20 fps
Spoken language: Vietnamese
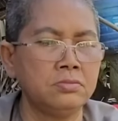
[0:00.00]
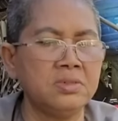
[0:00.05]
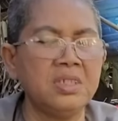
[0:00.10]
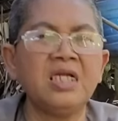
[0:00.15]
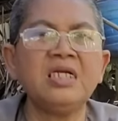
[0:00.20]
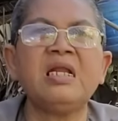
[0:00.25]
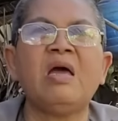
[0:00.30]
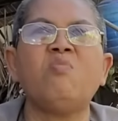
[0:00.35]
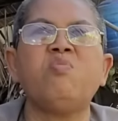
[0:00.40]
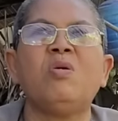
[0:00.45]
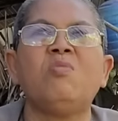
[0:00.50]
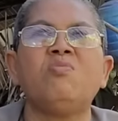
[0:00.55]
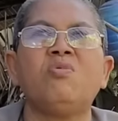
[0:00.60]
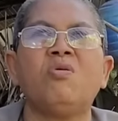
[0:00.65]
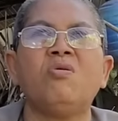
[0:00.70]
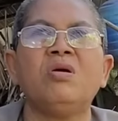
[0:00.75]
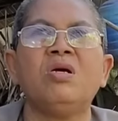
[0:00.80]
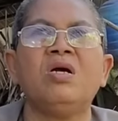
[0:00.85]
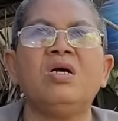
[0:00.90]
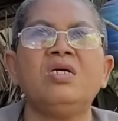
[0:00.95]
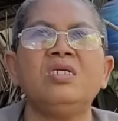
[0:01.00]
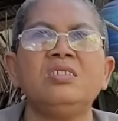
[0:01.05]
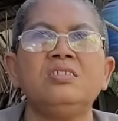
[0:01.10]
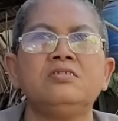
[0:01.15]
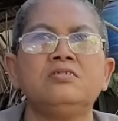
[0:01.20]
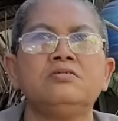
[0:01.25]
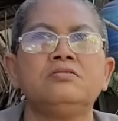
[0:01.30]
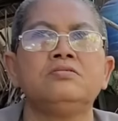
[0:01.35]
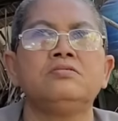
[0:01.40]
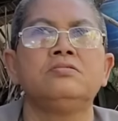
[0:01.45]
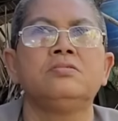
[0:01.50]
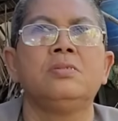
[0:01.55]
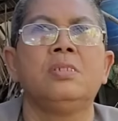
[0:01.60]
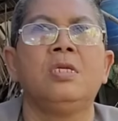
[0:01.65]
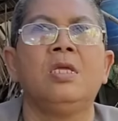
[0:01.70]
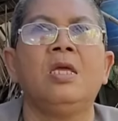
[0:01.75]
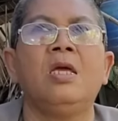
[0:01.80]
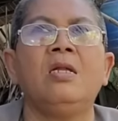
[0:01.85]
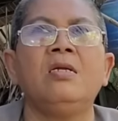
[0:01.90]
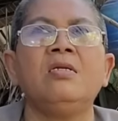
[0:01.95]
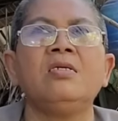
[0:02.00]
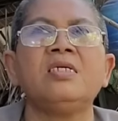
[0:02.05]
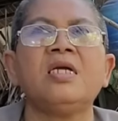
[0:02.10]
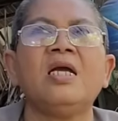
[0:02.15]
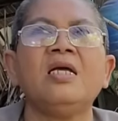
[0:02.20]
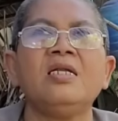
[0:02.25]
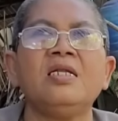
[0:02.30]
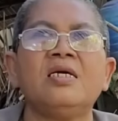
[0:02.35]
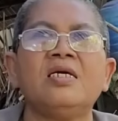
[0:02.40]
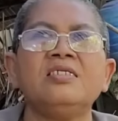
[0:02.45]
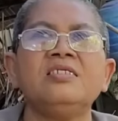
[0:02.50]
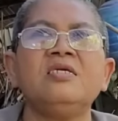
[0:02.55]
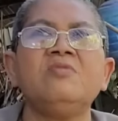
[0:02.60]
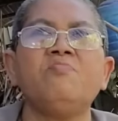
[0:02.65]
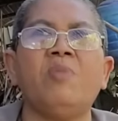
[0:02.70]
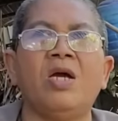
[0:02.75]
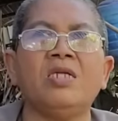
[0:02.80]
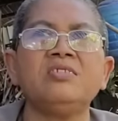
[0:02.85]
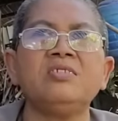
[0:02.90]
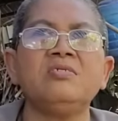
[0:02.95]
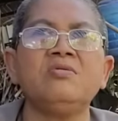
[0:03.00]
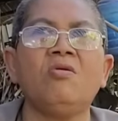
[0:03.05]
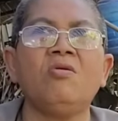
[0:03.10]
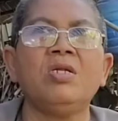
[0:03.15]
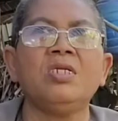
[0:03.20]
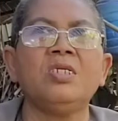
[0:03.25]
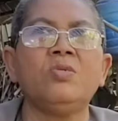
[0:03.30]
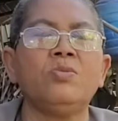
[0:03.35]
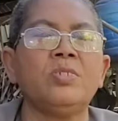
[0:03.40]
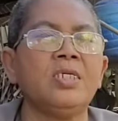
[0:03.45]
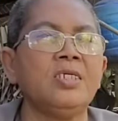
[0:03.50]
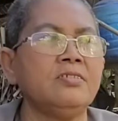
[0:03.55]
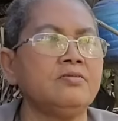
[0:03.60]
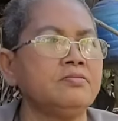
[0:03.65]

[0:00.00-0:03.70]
gắn độc không con ơi nó cắn là coi như mệt chứ nó đâu đó